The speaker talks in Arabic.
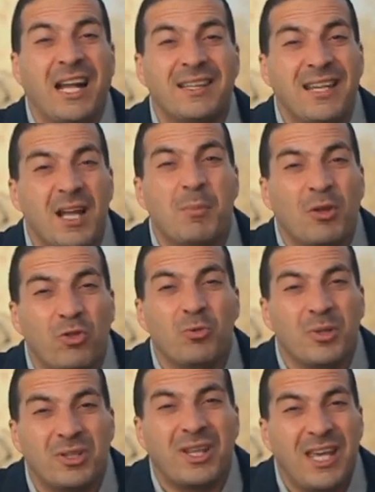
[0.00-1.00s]
عندنا
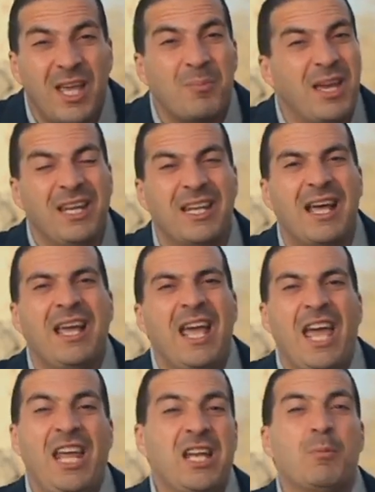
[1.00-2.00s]
منظومه قيم احنا
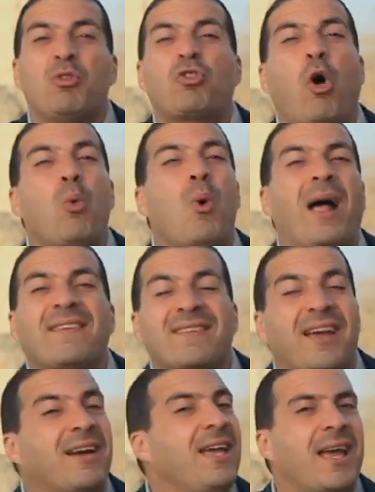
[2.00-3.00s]
احنا مش قوه
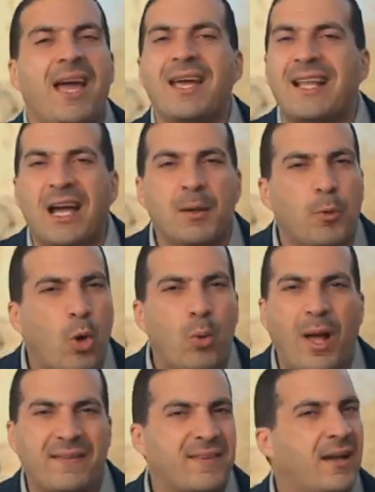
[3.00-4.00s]
عسكريه جايه تحارب
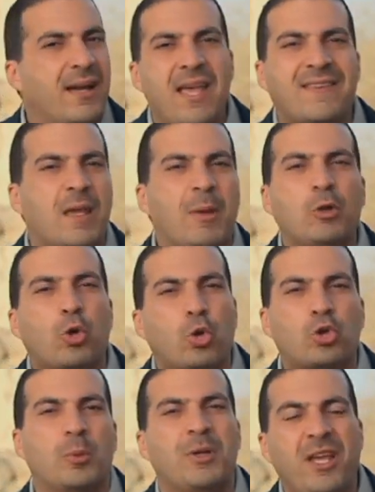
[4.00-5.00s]
قوه عسكريه زي ما انتوا
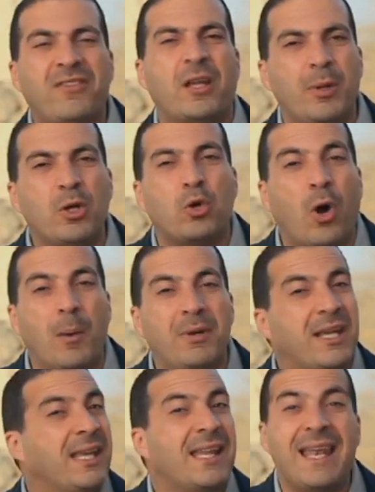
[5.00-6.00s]
كنتوا بيحصل بينكم قبل
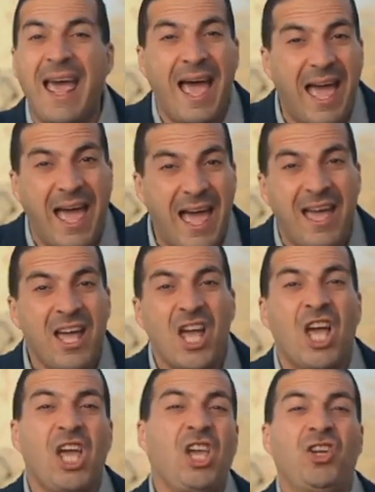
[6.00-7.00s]
كده لا
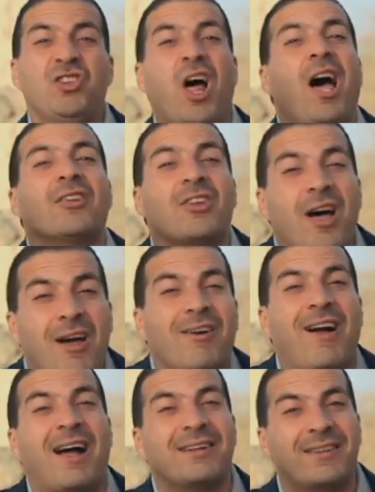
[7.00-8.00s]
احنا
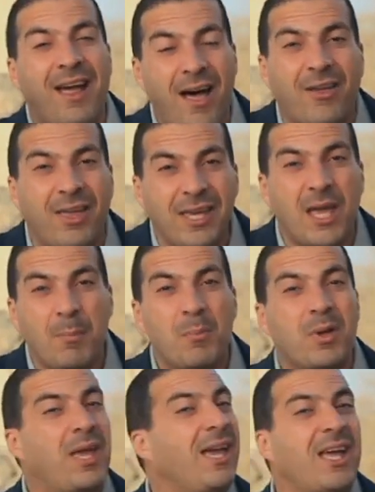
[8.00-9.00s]
حضاره عندها
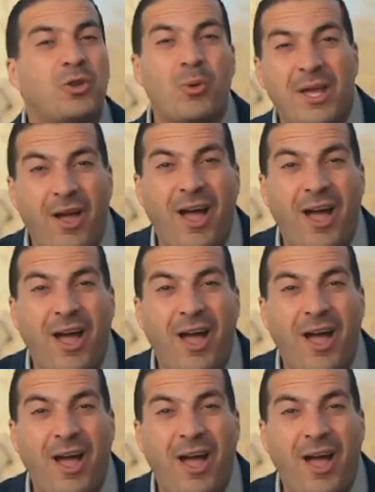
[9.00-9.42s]
قيم جايه تواجه